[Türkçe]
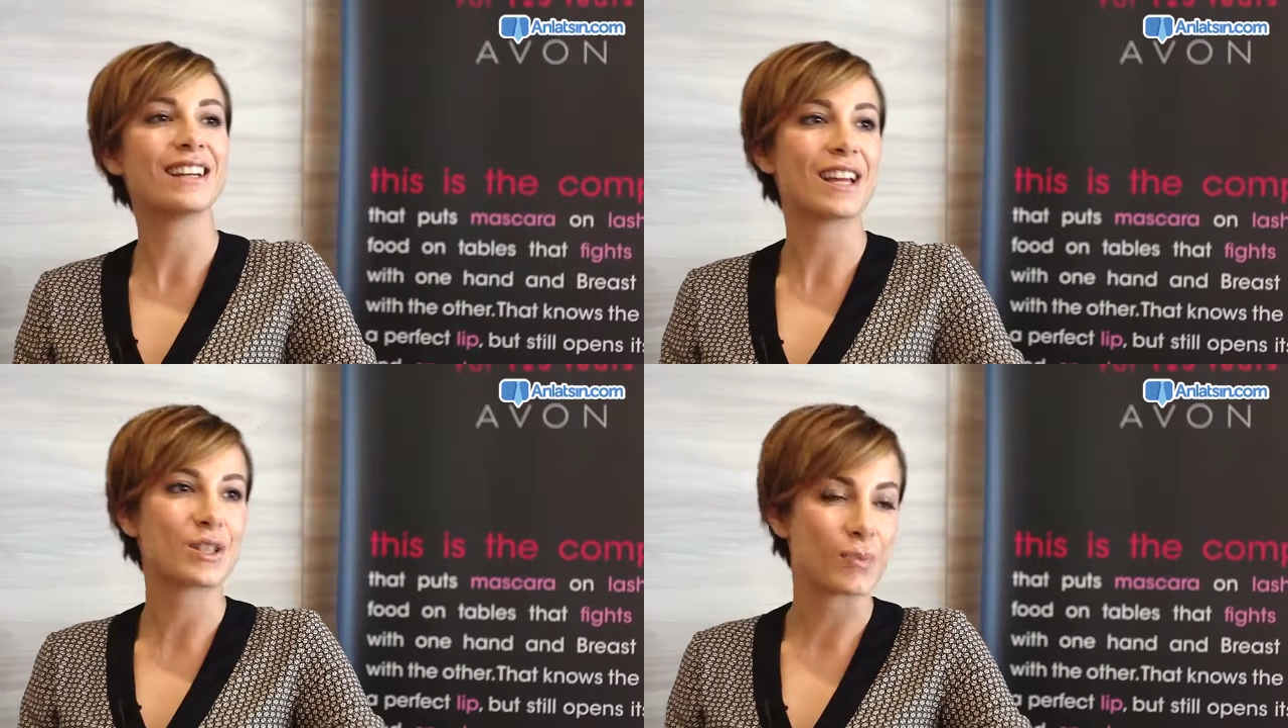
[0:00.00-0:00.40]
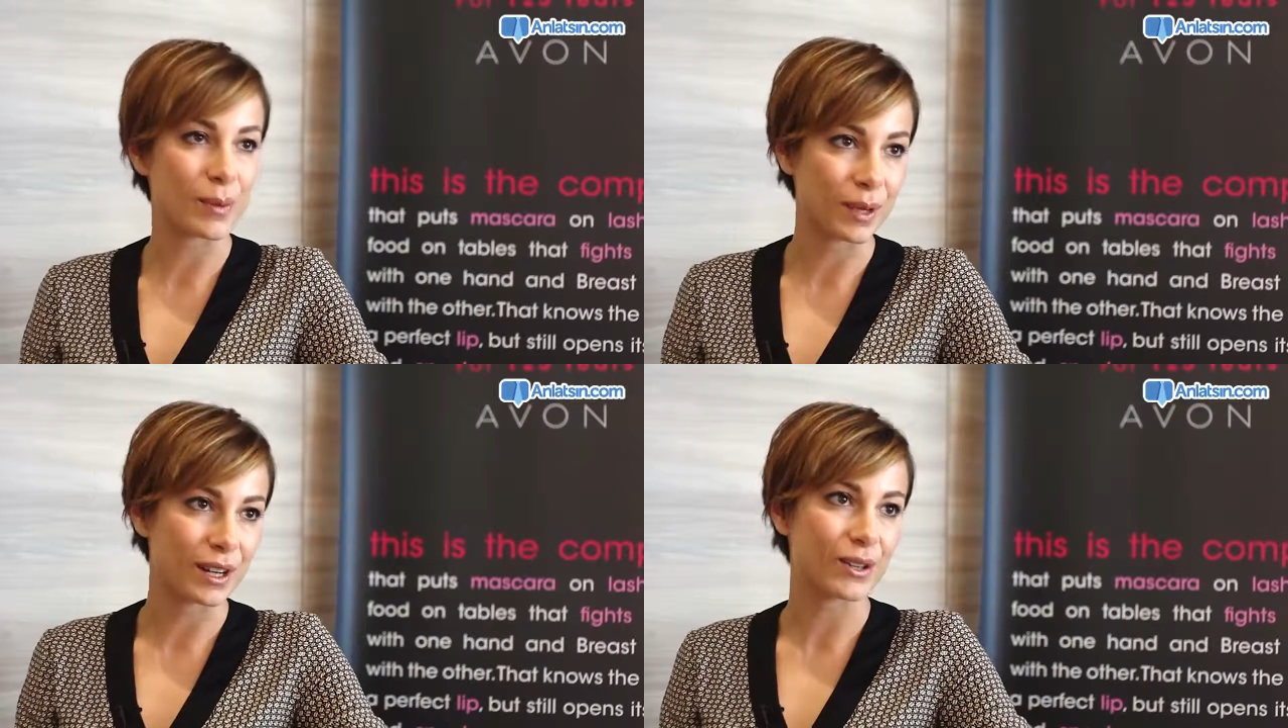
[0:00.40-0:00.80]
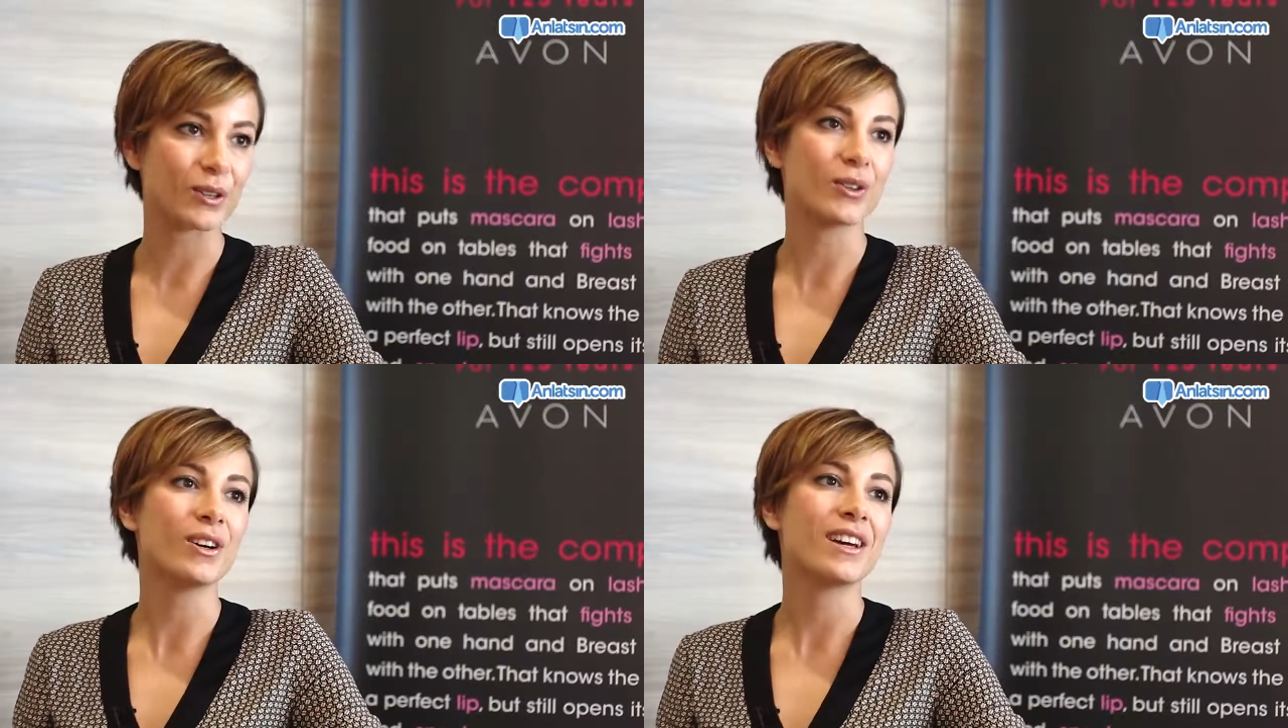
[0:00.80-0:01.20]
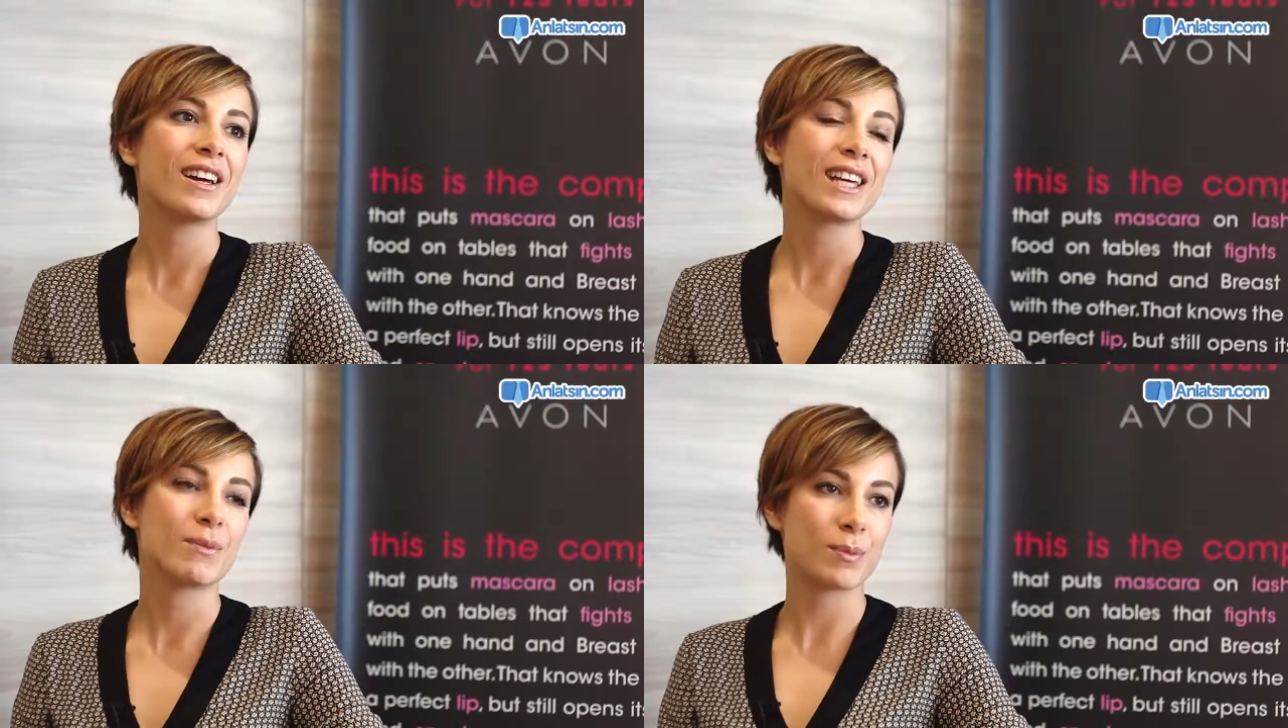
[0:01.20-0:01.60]
geçmem gerekiyor
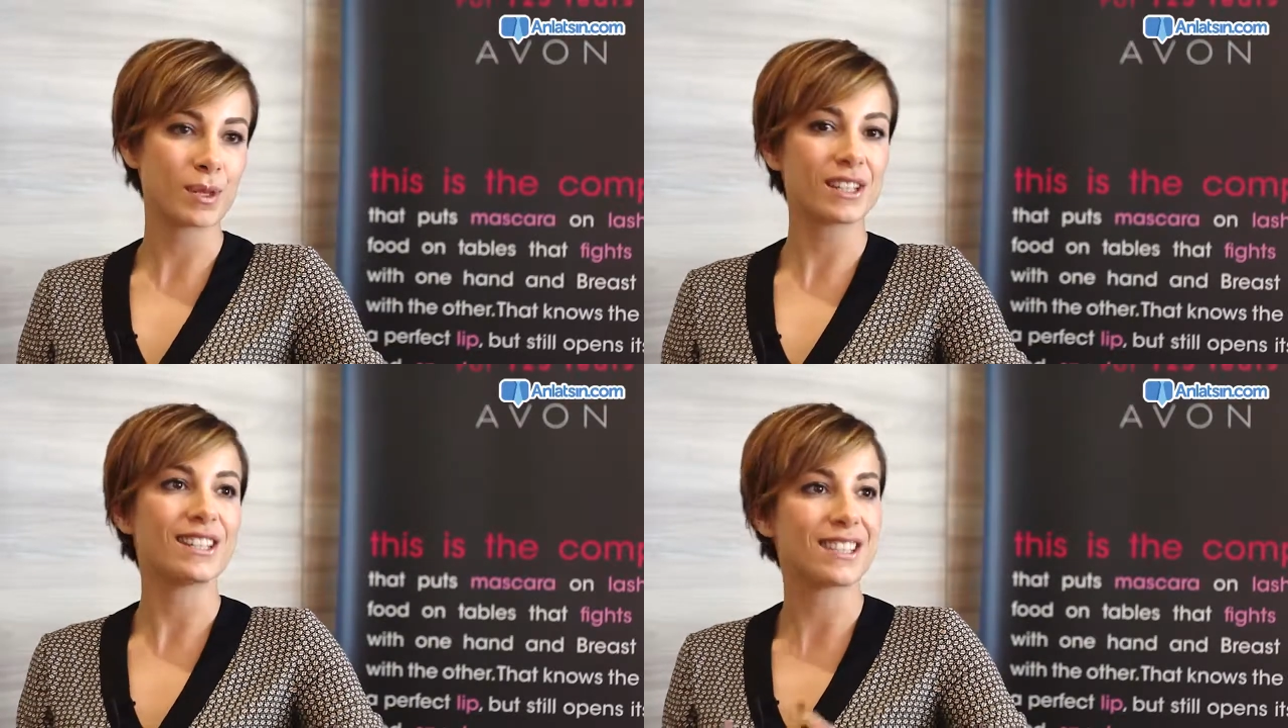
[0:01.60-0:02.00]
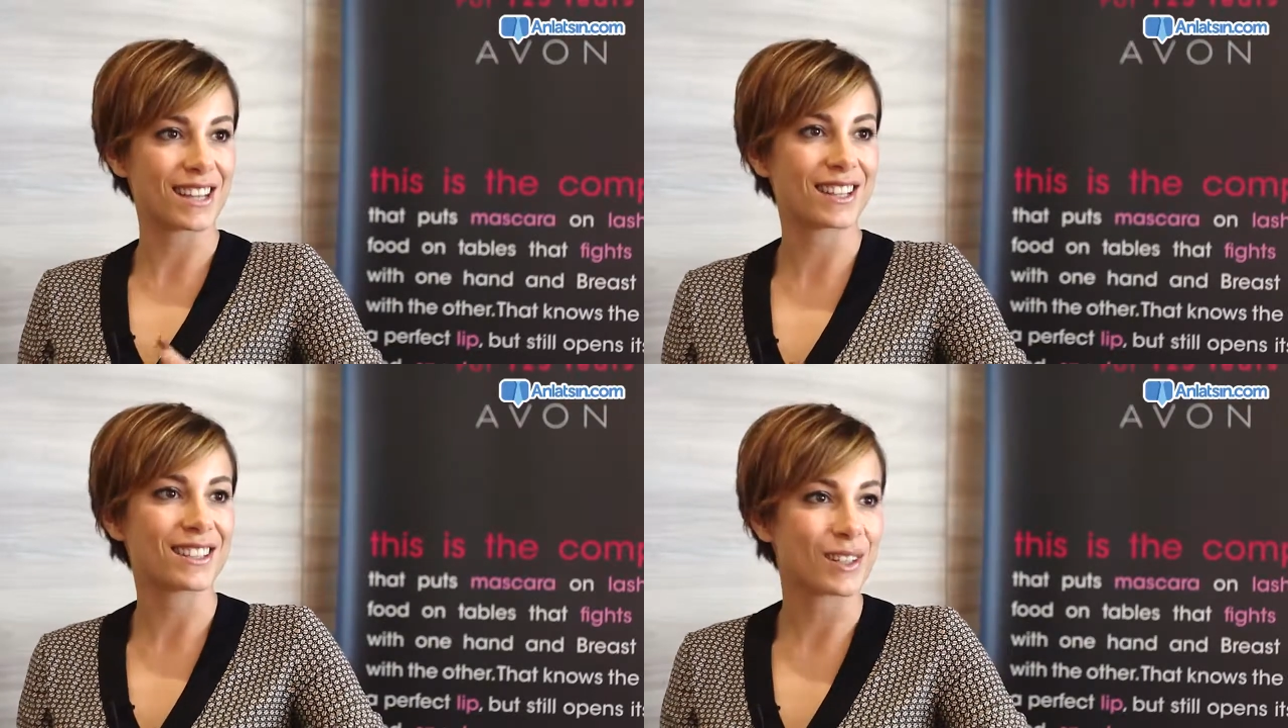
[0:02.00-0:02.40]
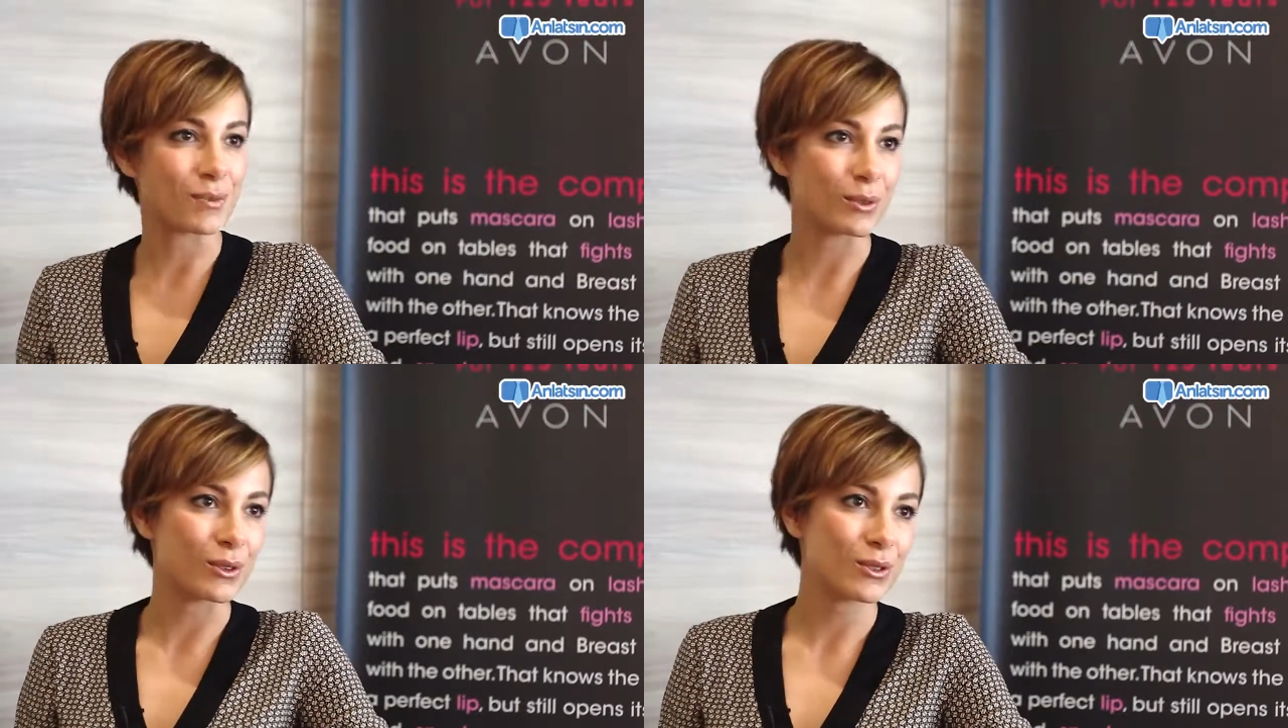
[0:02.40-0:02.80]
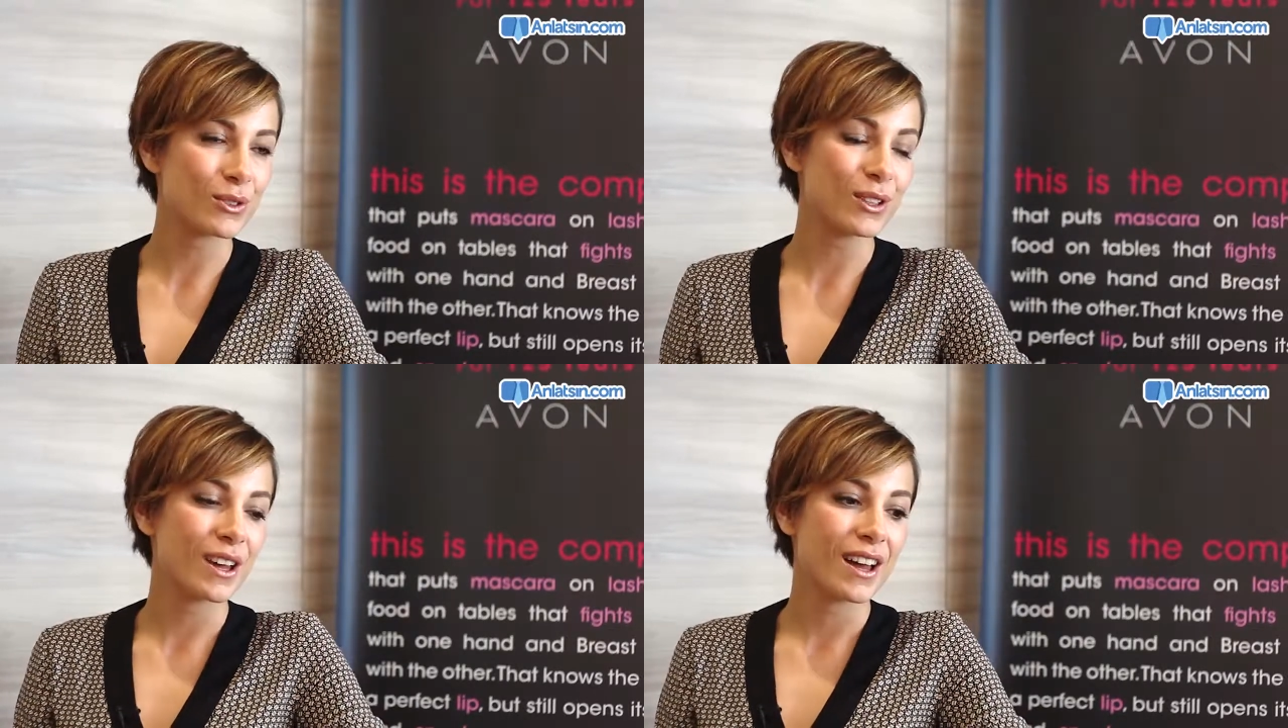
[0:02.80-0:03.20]
gibi bir hissiyata kapılıyorsun.